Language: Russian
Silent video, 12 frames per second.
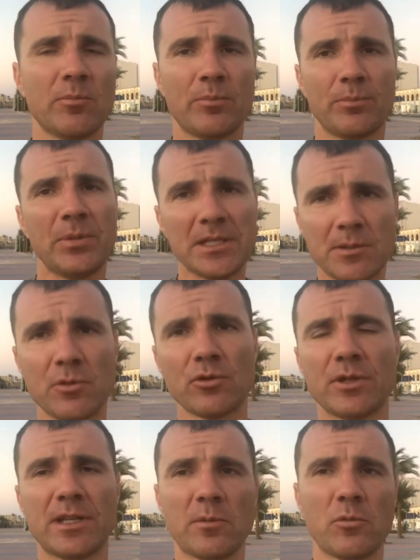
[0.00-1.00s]
5
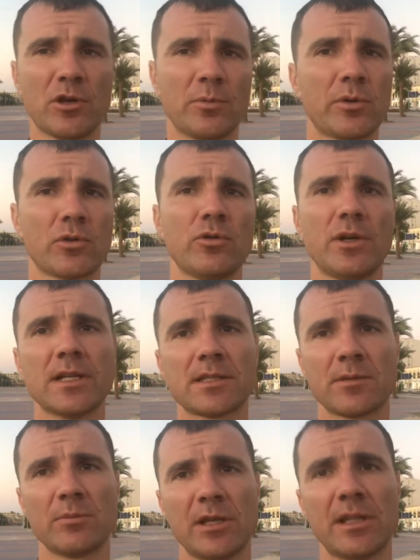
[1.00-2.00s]
минут до моря
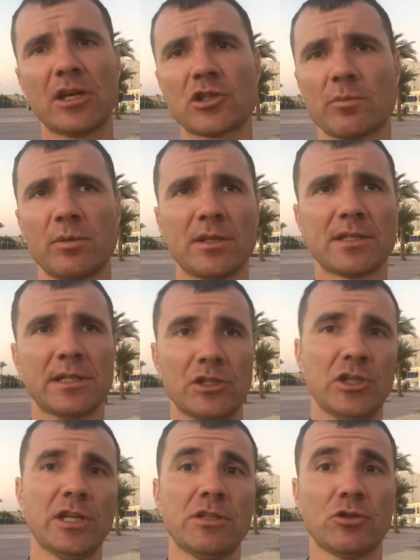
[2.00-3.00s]
прогуляться. Мне даже было за
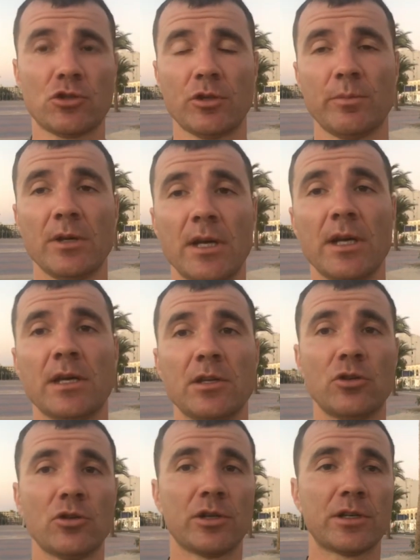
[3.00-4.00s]
счастье, чтобы
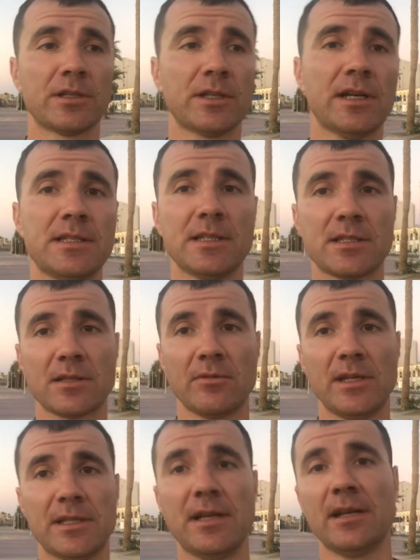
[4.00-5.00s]
не только находиться в
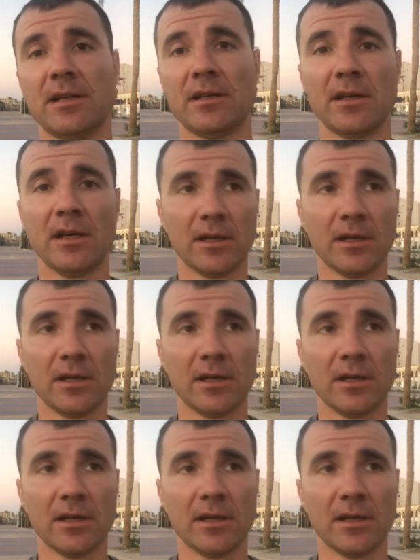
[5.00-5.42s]
отеле,